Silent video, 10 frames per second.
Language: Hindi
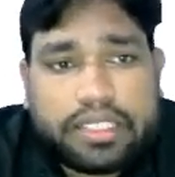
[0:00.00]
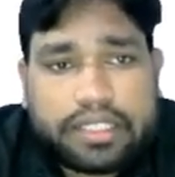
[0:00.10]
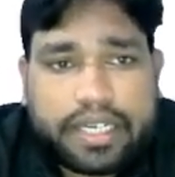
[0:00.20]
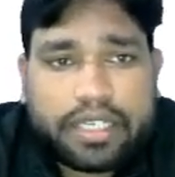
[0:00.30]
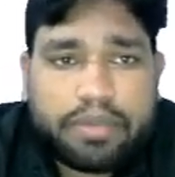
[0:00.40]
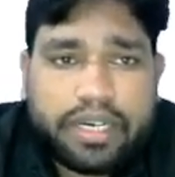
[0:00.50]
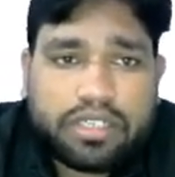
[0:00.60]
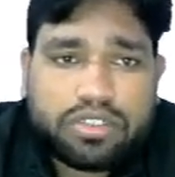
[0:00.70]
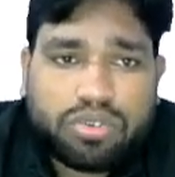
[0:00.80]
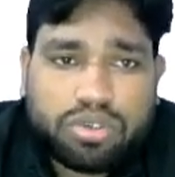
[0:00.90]

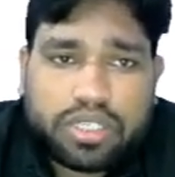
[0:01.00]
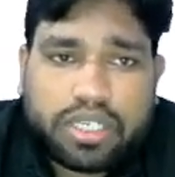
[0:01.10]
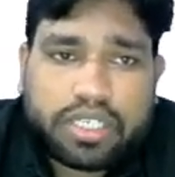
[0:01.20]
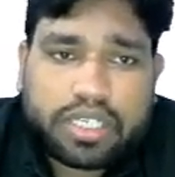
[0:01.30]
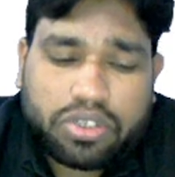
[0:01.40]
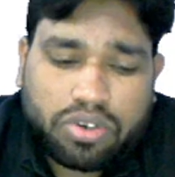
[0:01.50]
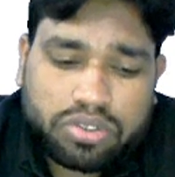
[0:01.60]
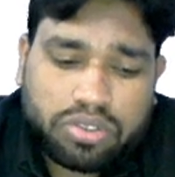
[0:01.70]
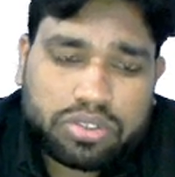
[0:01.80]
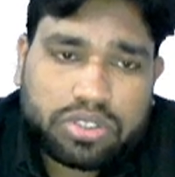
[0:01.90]
स्टेटमेंट दो तरीके के कौन
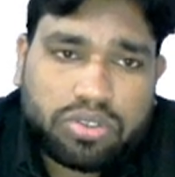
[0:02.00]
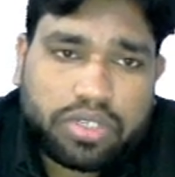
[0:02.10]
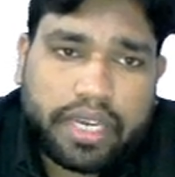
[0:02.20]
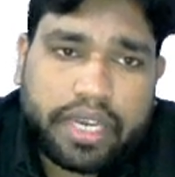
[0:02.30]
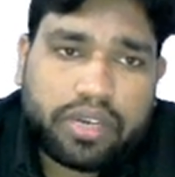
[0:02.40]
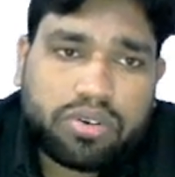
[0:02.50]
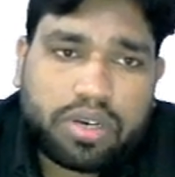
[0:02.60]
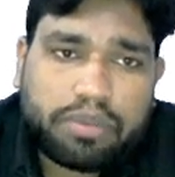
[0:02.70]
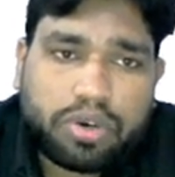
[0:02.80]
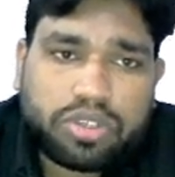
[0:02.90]
कौन से होंगे एक
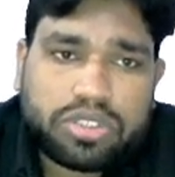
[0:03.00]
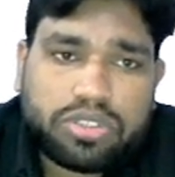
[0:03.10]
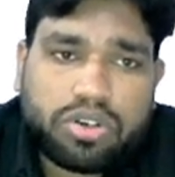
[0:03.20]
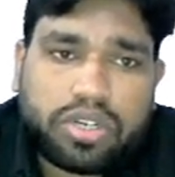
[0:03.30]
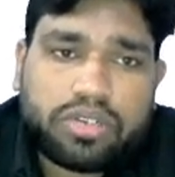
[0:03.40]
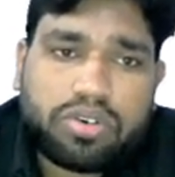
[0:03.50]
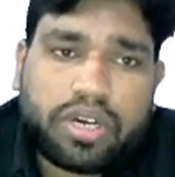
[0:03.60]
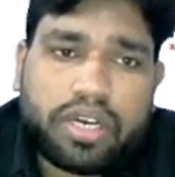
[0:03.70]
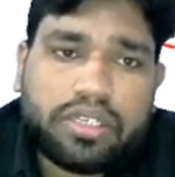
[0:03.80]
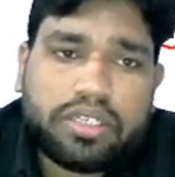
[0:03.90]
होगा पॉजिटिव और एक
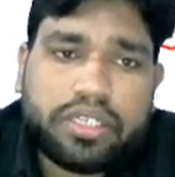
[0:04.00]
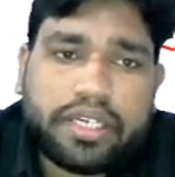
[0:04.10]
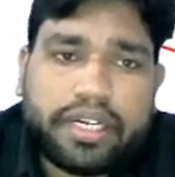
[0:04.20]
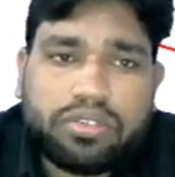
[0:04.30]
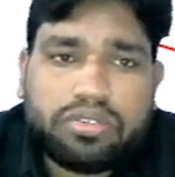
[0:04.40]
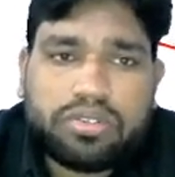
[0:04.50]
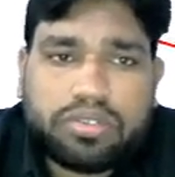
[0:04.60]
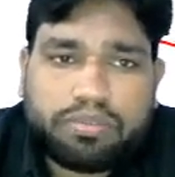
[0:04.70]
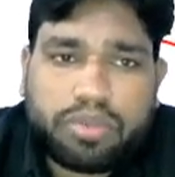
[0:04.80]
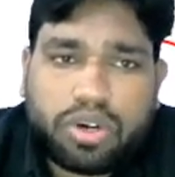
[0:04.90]
होगा निगेटिव
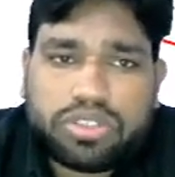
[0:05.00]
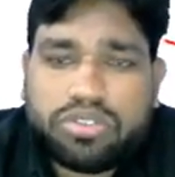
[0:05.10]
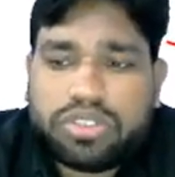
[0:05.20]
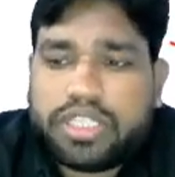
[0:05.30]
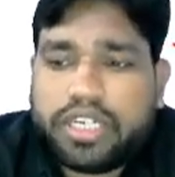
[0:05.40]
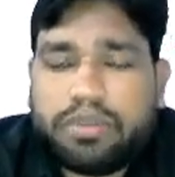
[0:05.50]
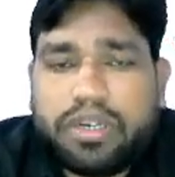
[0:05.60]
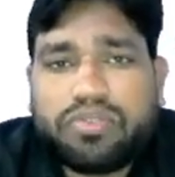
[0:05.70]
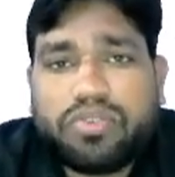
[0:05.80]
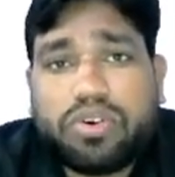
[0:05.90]
पॉजिटिव
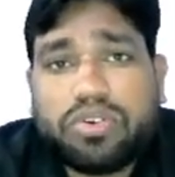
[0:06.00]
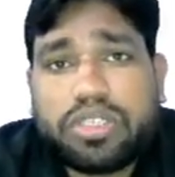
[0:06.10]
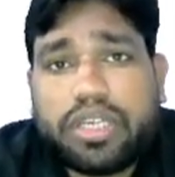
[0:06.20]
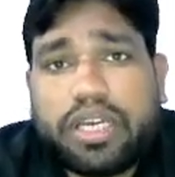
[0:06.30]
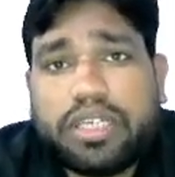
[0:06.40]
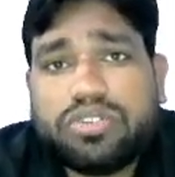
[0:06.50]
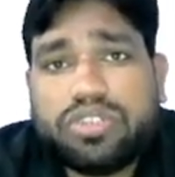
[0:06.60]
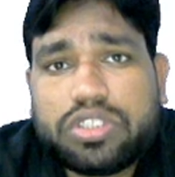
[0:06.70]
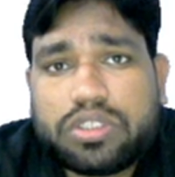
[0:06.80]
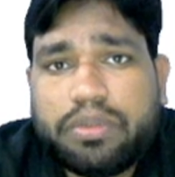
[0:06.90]
स्टेटमेंट वो होते हैं
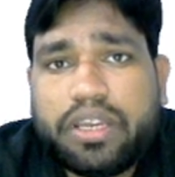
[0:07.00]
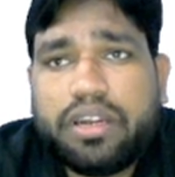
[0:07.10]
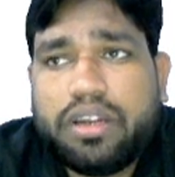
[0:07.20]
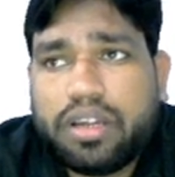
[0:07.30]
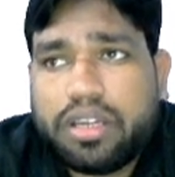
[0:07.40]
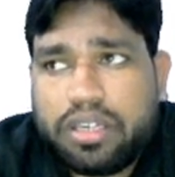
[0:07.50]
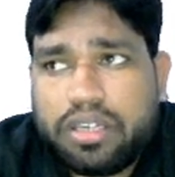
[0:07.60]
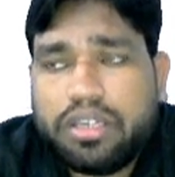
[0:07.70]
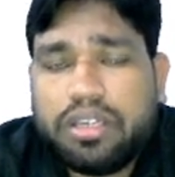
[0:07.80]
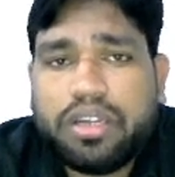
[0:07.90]
जिसमें नहीं
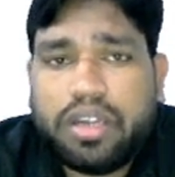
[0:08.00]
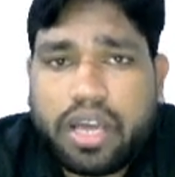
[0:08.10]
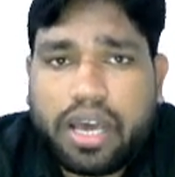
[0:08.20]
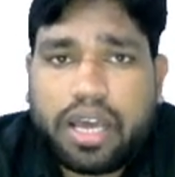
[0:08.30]
ना